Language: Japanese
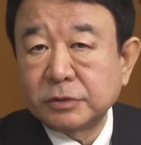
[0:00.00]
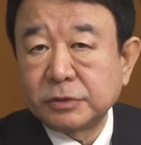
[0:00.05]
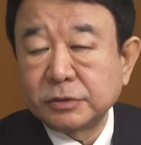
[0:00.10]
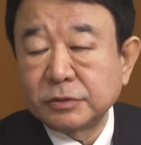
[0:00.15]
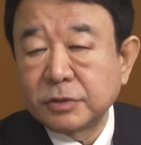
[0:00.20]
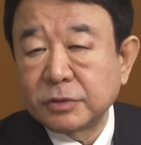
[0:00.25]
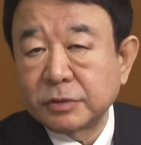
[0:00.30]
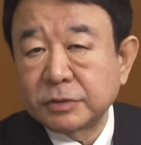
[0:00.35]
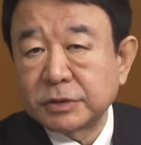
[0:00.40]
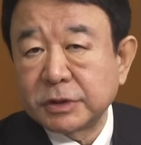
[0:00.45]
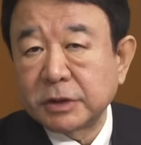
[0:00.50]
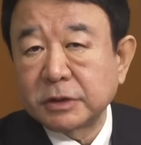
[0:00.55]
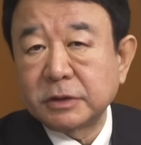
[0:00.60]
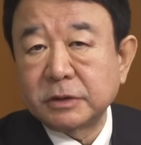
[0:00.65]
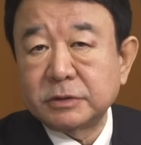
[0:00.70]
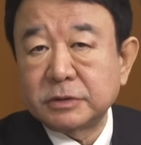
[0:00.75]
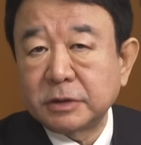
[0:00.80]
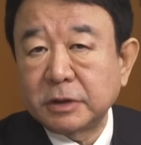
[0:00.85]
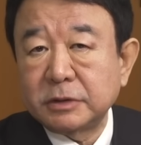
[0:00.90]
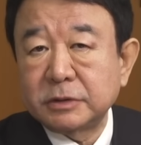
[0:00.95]
中国の借金
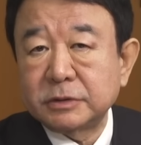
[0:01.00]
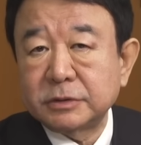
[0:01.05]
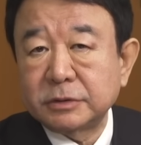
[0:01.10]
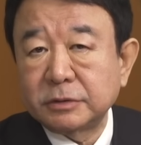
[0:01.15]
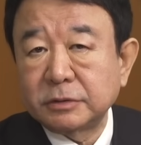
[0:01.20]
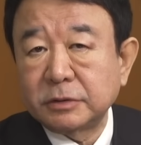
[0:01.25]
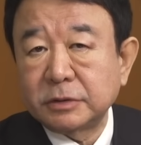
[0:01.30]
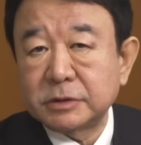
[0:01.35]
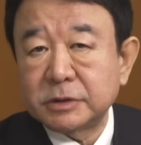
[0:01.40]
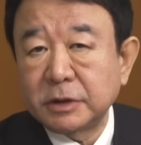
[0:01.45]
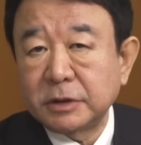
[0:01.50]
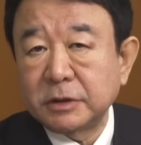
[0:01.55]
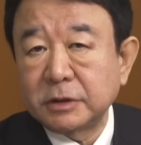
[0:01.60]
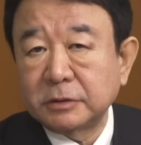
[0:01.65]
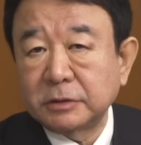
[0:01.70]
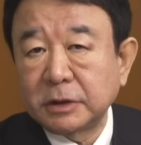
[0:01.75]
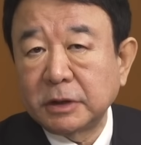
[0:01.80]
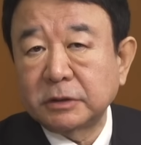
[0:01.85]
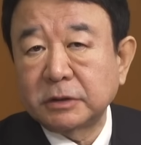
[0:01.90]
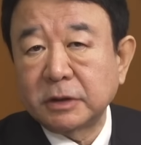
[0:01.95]
漬けにするっていう戦
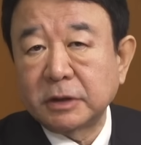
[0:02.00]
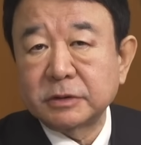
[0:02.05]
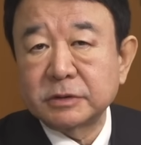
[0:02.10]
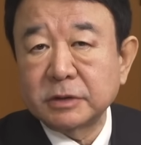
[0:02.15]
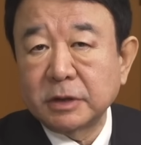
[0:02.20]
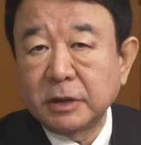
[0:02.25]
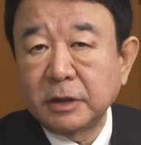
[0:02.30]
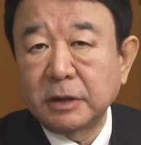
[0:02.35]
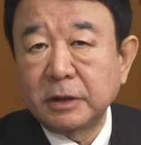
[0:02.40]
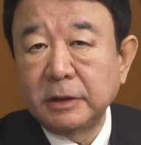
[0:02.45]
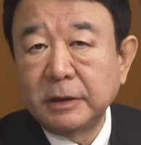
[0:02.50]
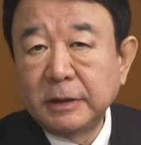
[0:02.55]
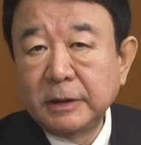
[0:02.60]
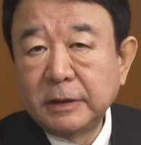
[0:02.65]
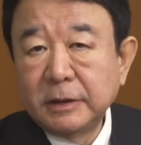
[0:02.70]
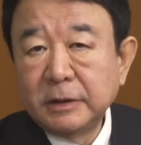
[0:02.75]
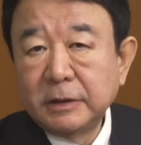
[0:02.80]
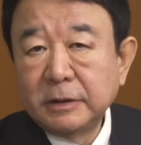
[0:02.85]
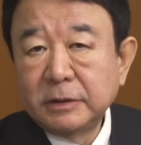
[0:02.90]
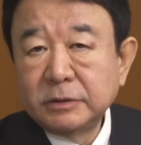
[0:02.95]
略だったはずが、
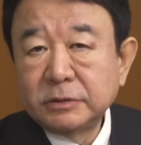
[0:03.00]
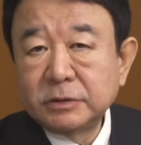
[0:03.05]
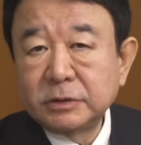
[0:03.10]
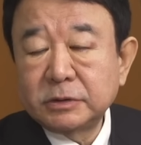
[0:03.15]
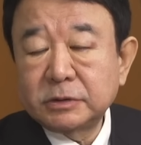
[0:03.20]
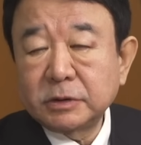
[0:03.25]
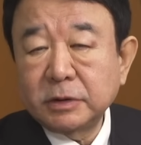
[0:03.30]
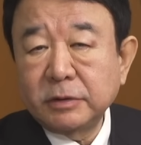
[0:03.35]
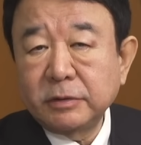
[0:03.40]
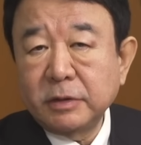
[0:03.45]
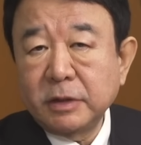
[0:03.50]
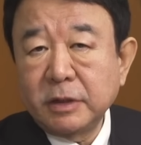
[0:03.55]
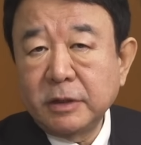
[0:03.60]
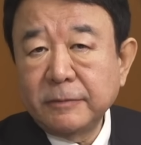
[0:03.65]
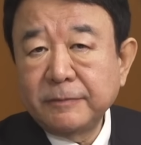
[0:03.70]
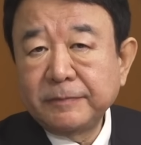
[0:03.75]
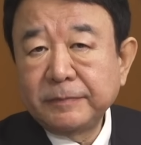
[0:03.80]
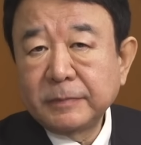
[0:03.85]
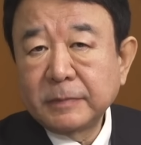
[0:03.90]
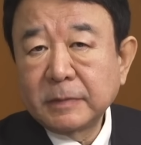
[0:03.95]
実際
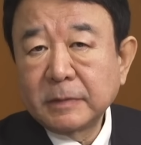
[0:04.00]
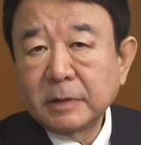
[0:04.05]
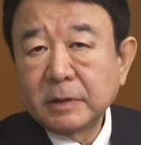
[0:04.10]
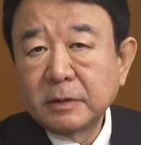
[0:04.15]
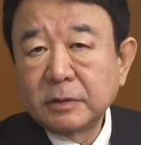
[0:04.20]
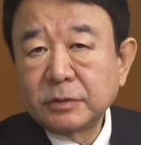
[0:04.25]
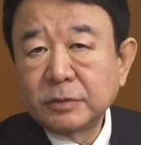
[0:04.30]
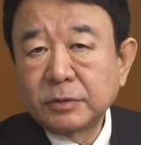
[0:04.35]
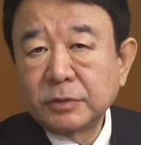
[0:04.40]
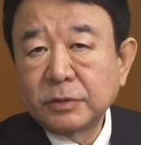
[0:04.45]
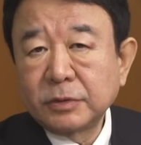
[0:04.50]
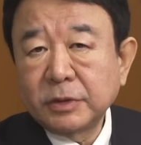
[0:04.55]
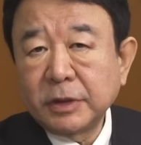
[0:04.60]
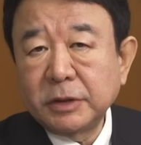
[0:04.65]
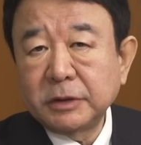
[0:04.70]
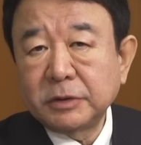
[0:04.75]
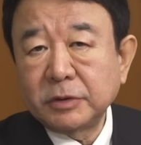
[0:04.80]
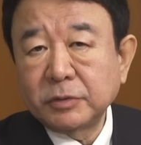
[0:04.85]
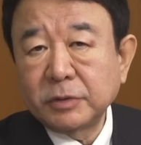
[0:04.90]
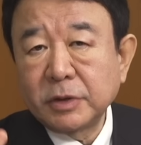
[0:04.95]
はあの
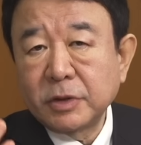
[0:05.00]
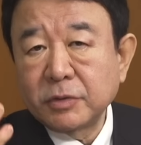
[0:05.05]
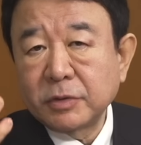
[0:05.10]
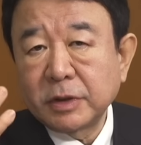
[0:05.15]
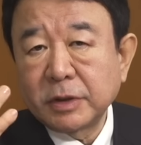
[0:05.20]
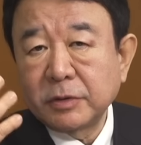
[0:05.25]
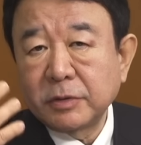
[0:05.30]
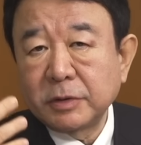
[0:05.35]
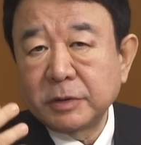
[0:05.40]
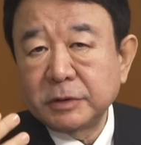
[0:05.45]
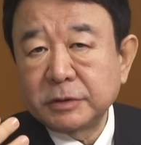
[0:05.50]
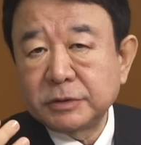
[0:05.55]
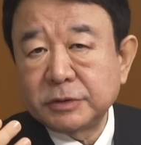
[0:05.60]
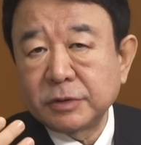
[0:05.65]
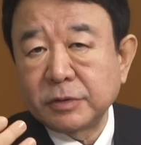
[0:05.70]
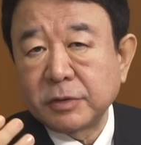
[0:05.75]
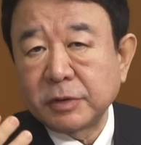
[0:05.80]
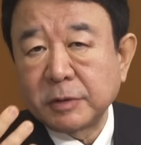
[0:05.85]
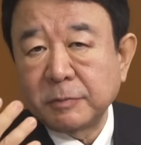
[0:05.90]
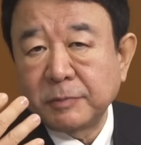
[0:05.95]
返ってこないお金を
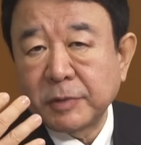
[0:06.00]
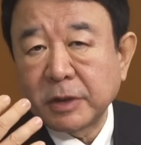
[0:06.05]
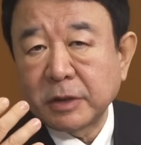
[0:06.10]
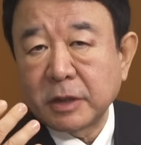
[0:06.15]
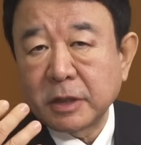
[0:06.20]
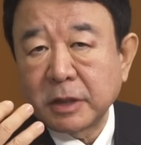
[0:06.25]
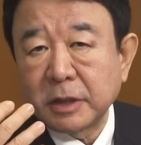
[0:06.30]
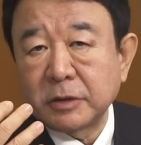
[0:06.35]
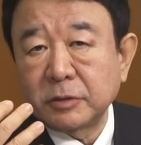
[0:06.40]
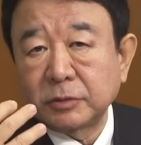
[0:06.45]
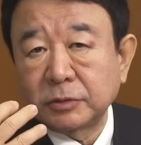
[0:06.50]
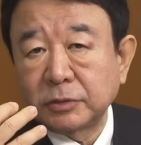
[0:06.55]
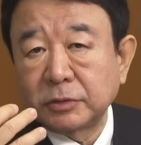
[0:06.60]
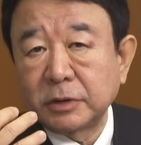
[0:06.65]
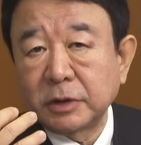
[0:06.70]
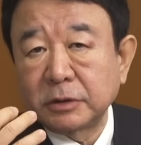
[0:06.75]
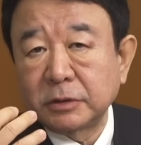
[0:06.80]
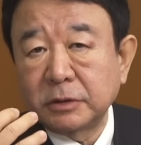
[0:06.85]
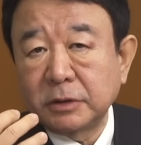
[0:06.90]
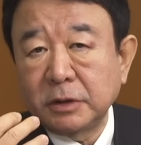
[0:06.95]
中国いっぱいかかることに
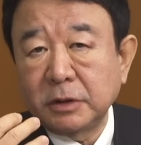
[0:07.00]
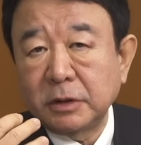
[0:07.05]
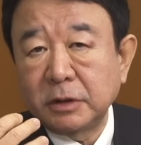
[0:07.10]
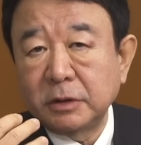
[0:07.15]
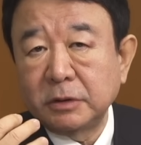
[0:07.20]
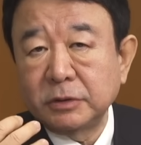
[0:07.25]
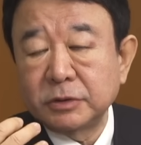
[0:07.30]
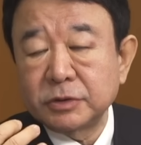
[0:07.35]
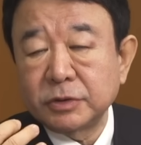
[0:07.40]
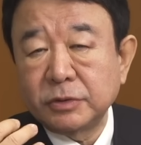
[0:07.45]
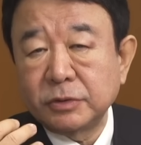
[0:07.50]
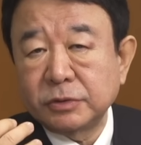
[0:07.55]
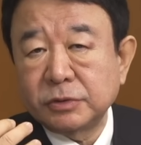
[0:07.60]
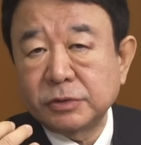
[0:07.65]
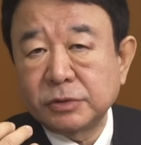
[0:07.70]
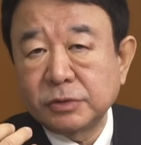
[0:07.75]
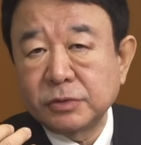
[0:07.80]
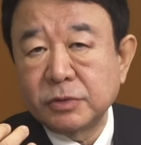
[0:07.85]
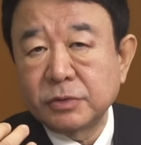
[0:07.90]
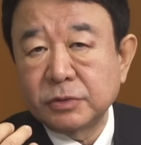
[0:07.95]
なって、それを
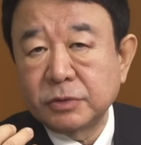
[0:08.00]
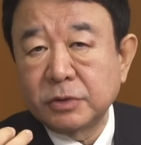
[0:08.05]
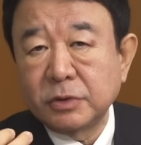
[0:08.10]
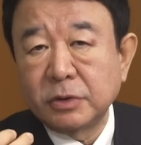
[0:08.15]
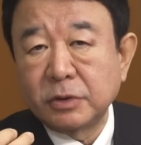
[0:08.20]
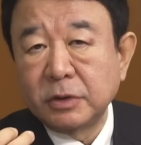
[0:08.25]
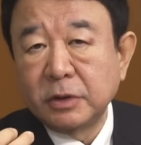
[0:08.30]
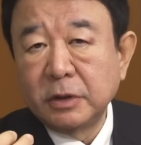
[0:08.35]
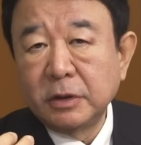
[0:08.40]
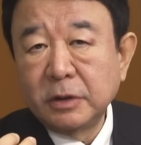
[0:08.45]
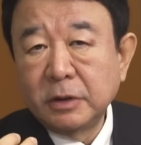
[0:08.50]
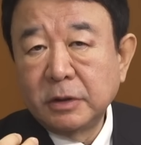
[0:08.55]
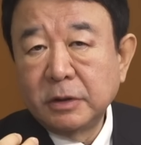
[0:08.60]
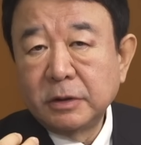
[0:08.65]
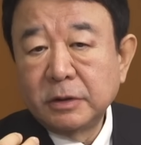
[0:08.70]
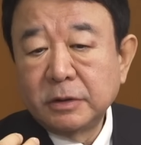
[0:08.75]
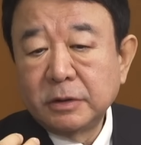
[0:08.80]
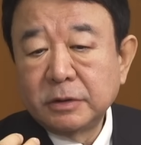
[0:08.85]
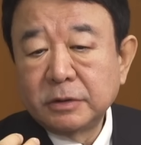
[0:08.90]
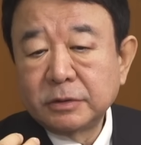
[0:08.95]
中国の
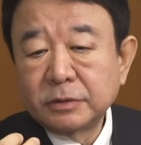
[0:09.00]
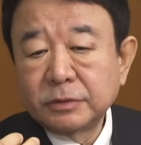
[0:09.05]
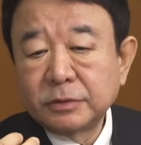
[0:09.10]
あ